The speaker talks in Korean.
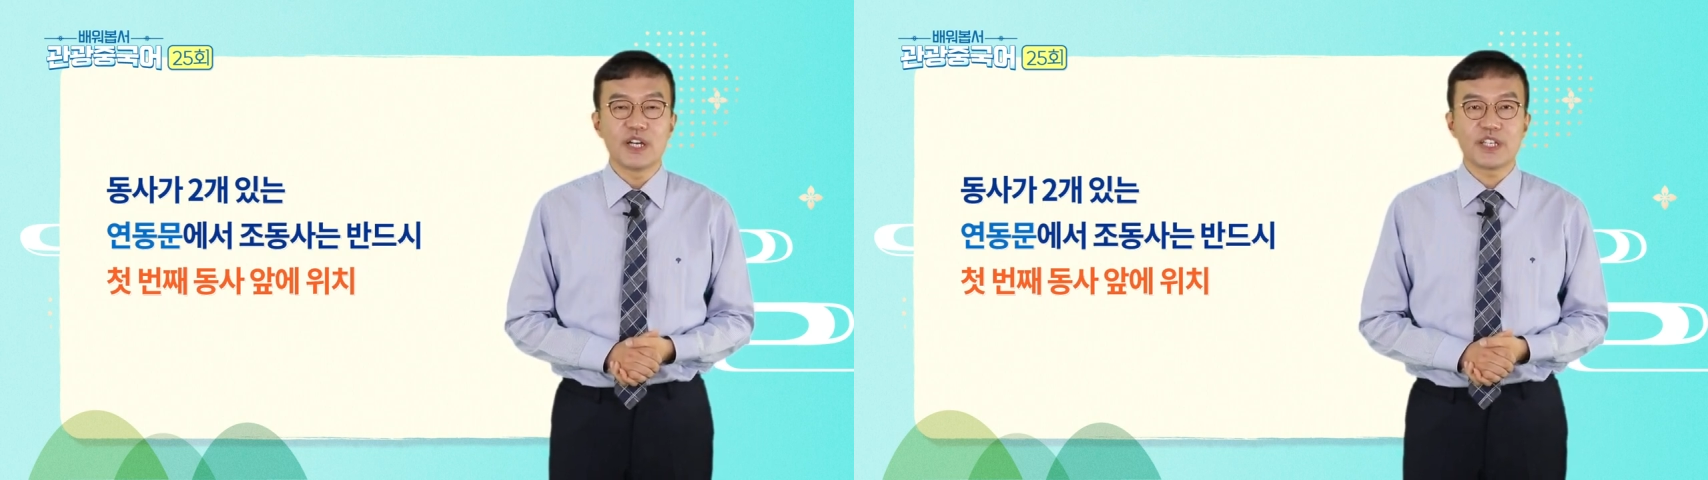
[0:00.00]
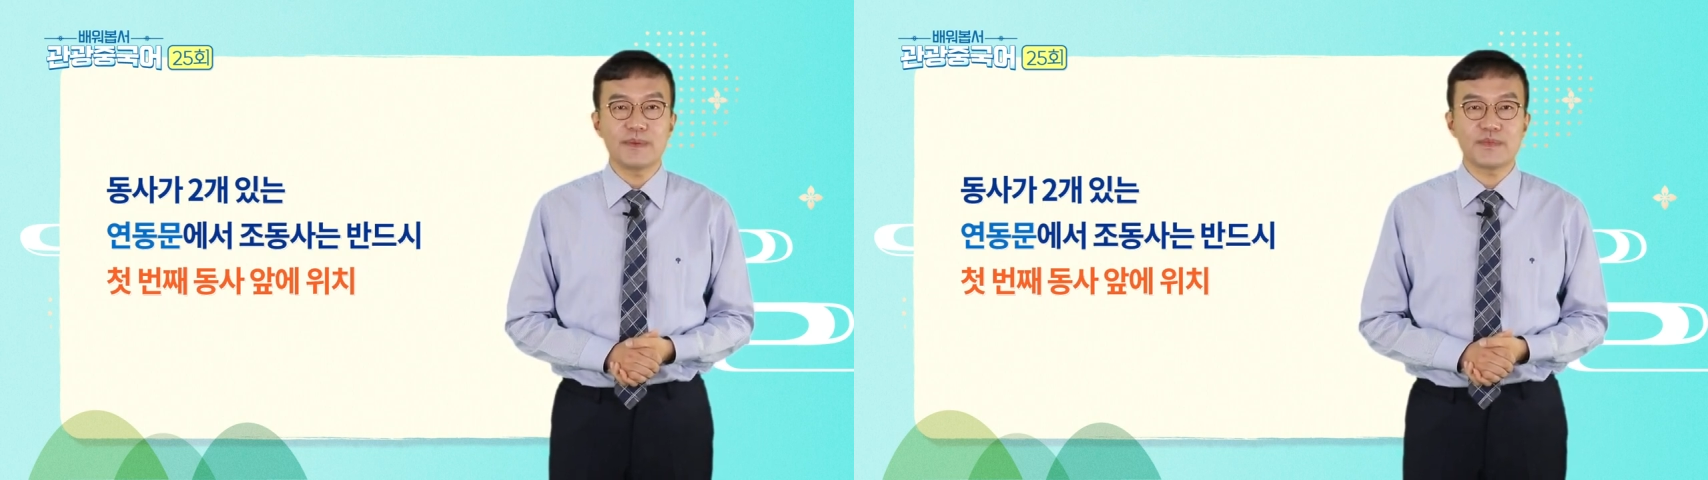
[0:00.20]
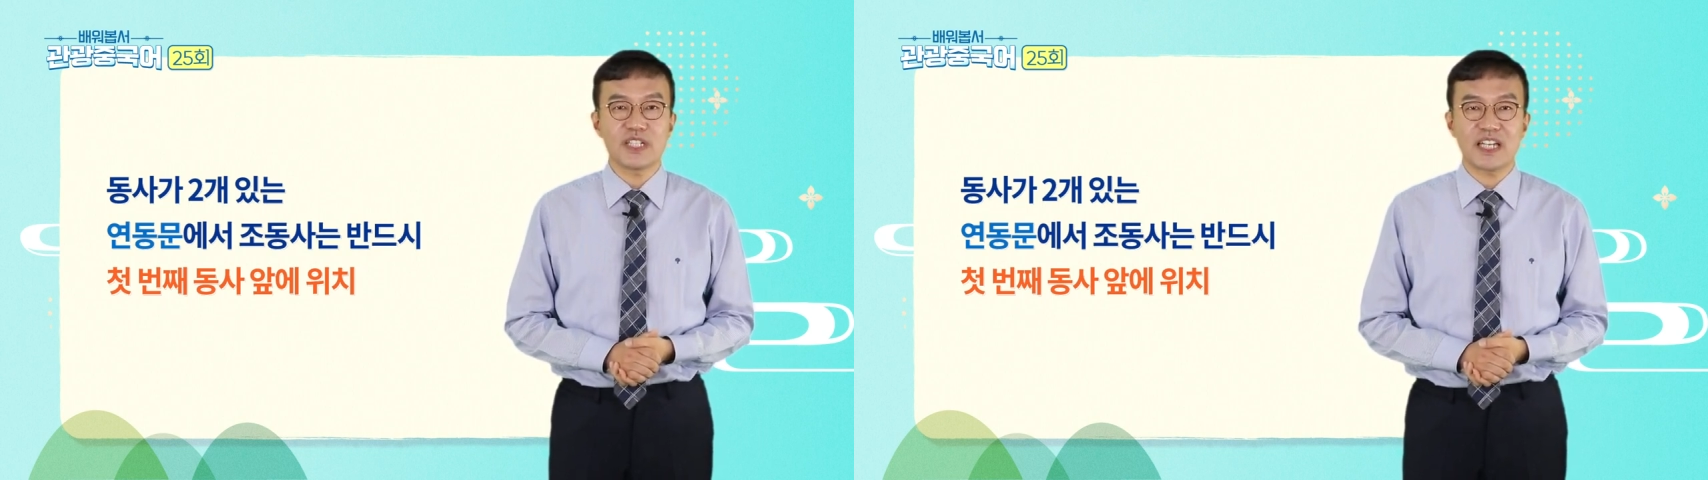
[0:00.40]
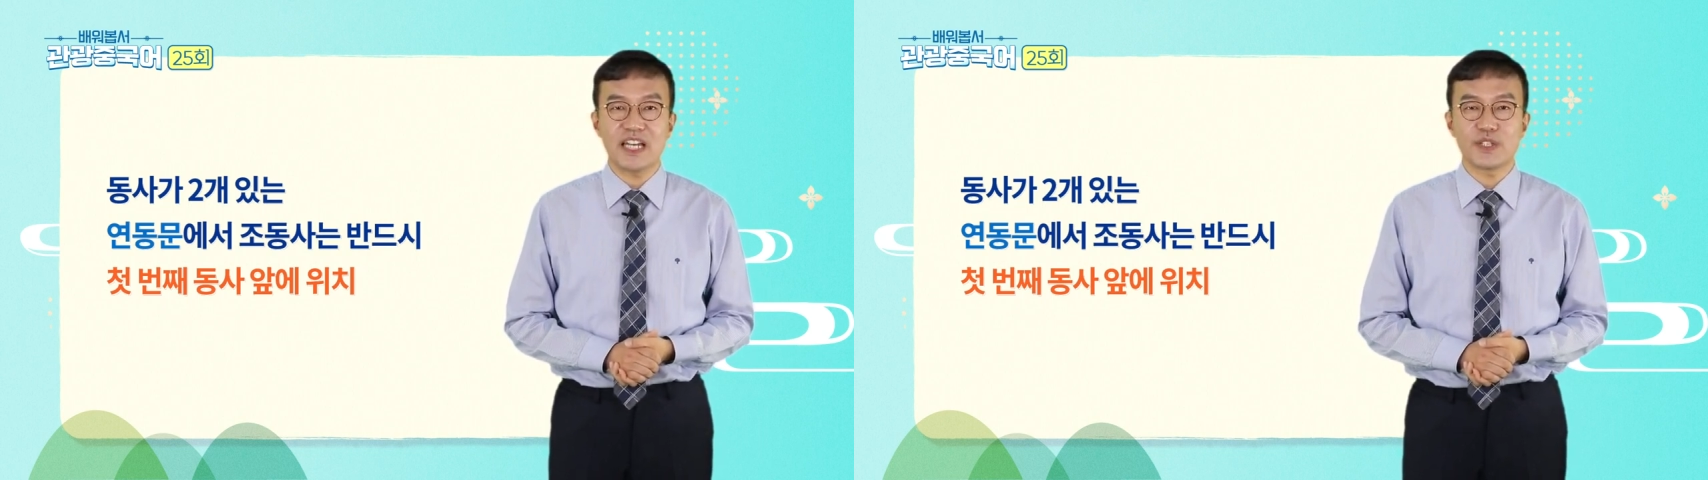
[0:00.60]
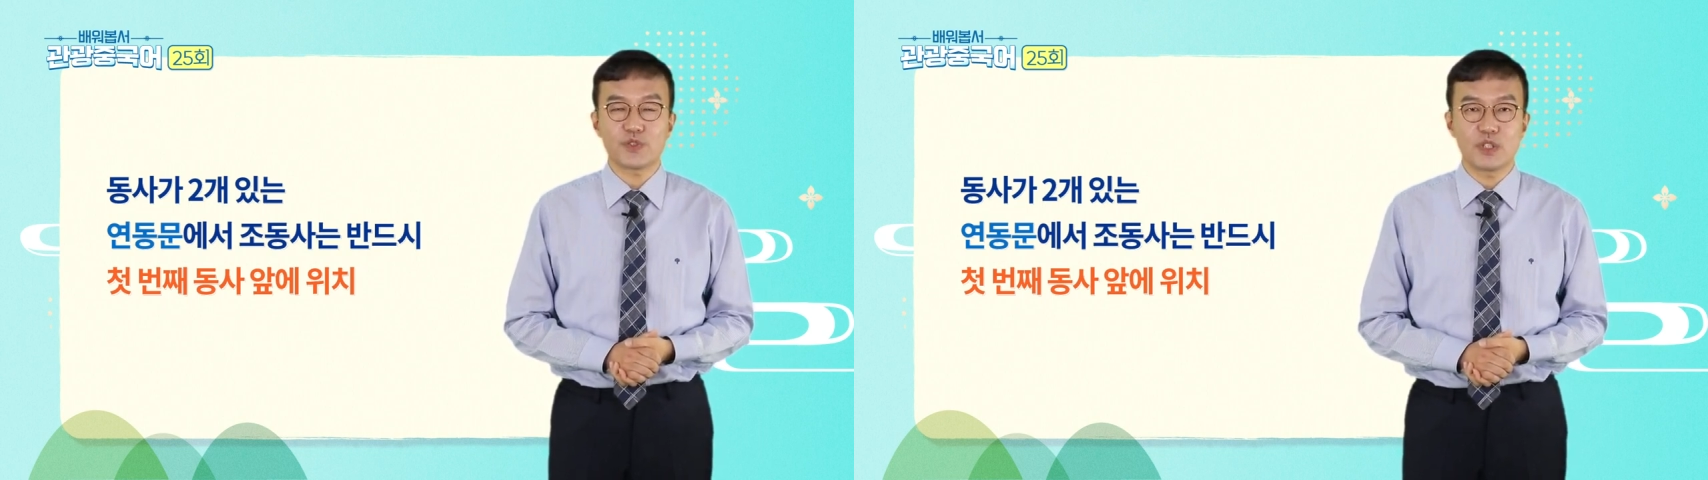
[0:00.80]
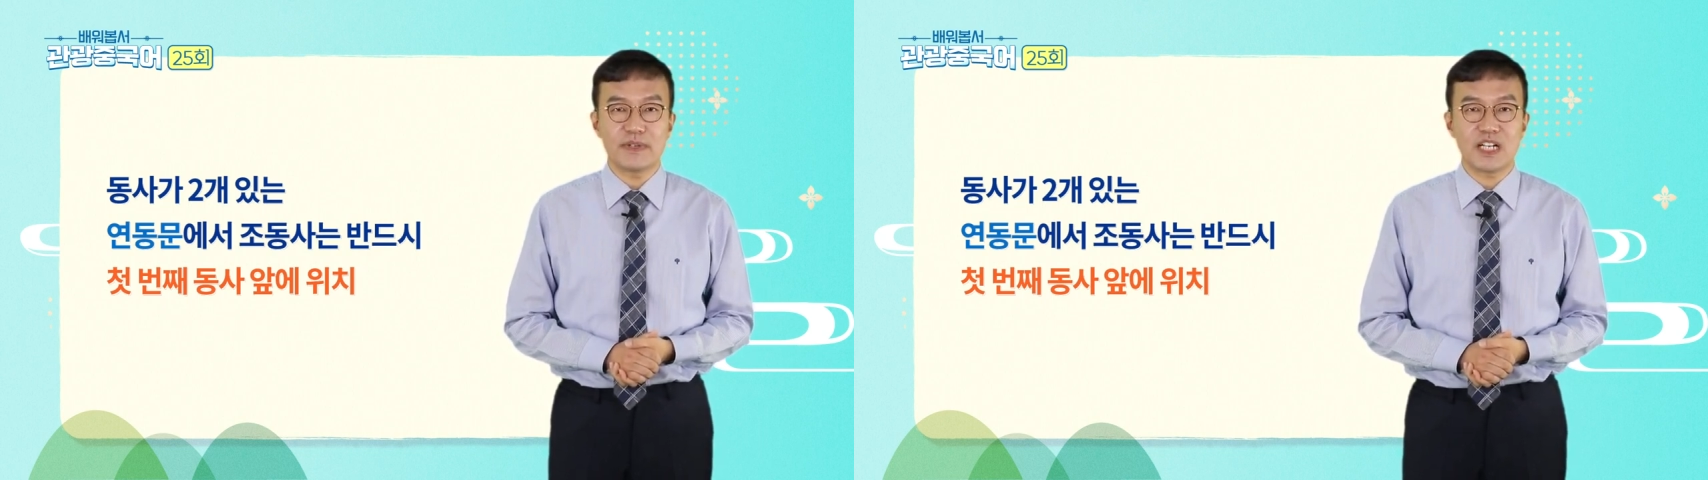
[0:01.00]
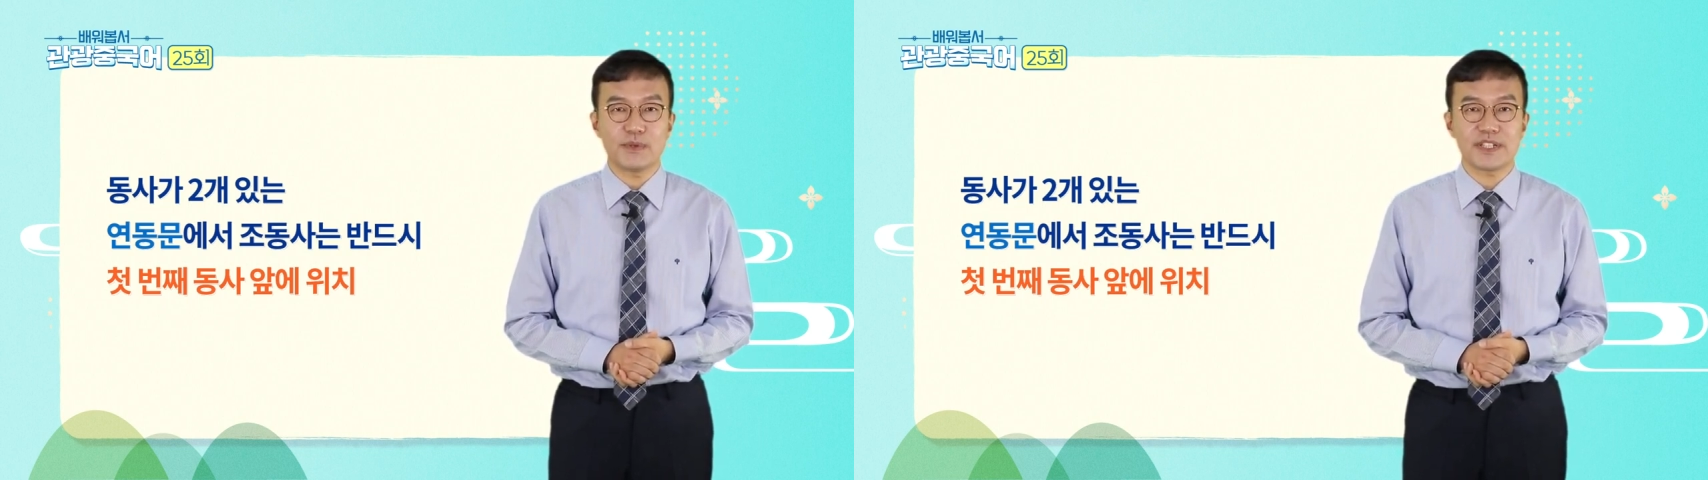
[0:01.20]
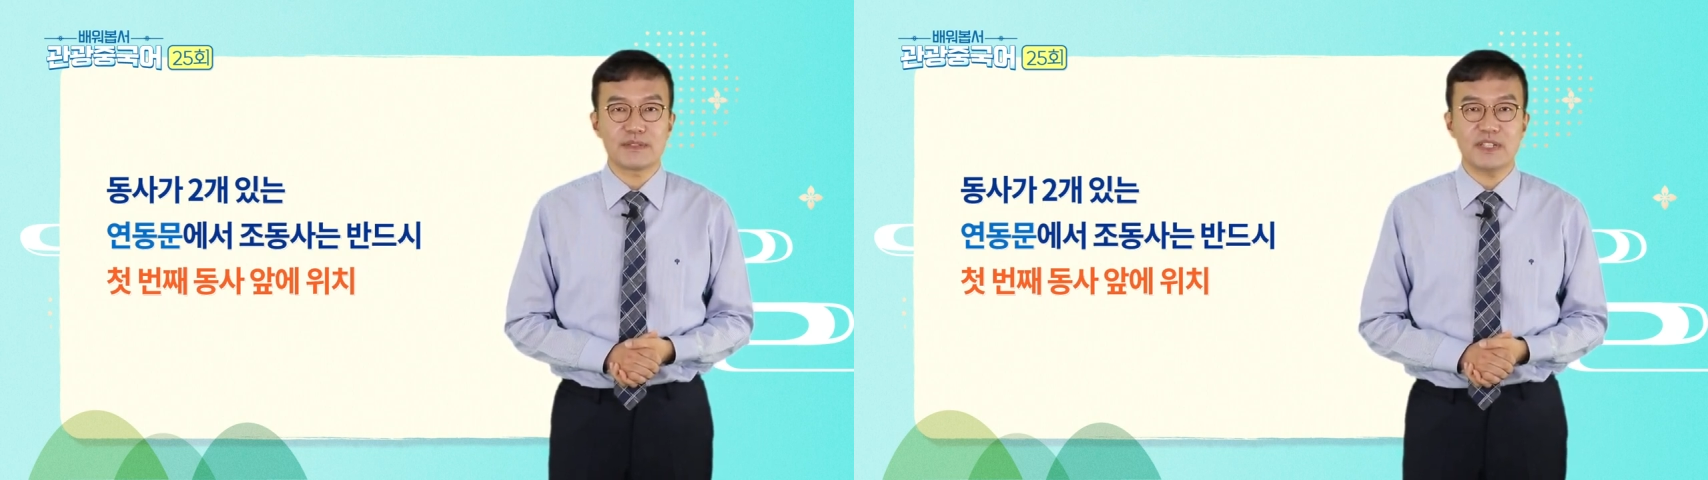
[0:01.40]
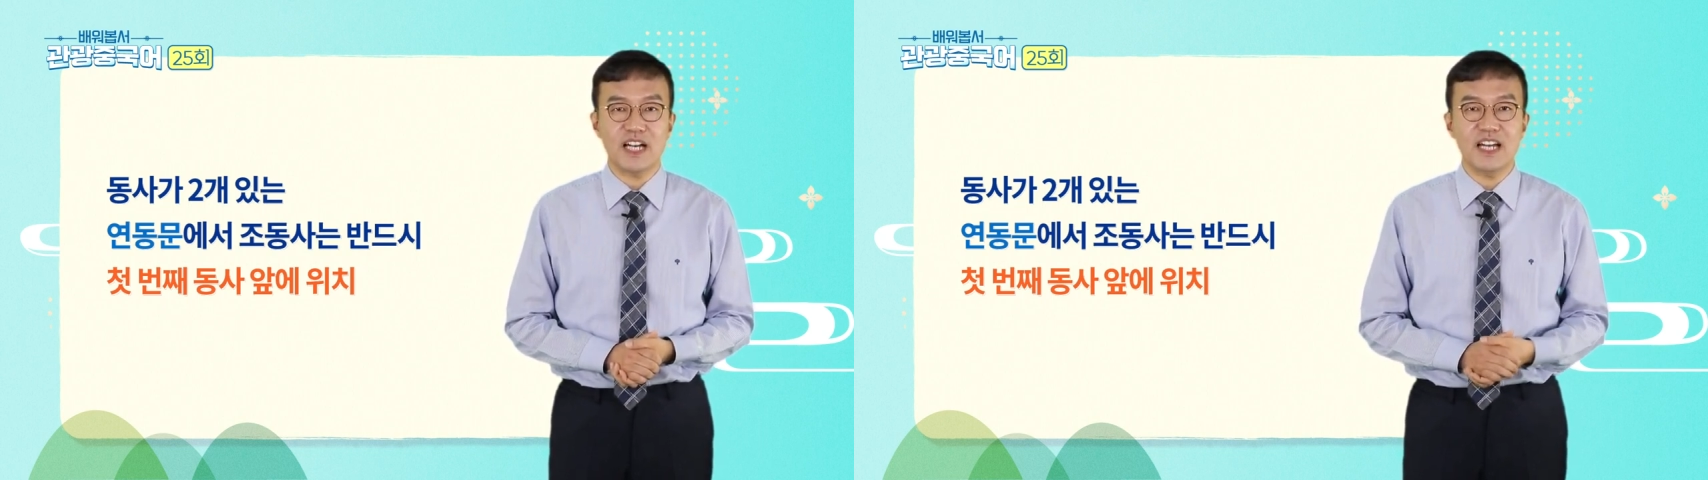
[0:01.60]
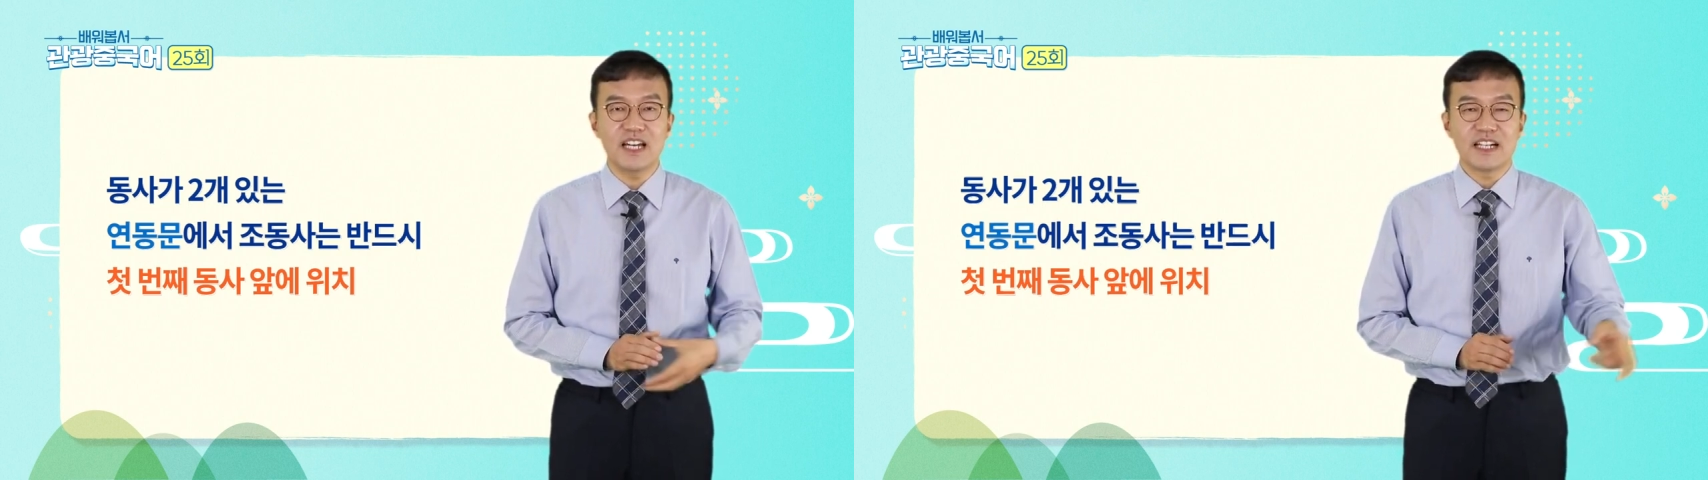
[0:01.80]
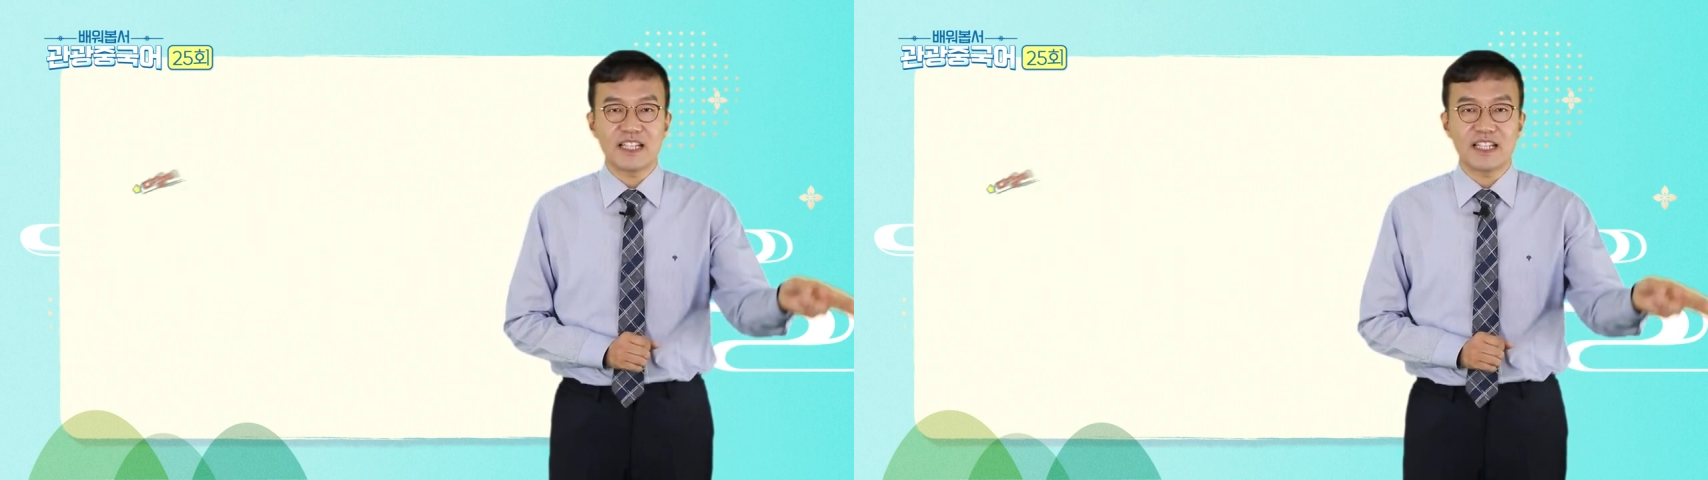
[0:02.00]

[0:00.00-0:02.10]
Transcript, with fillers: 힘차게 출발해 보겠습니다.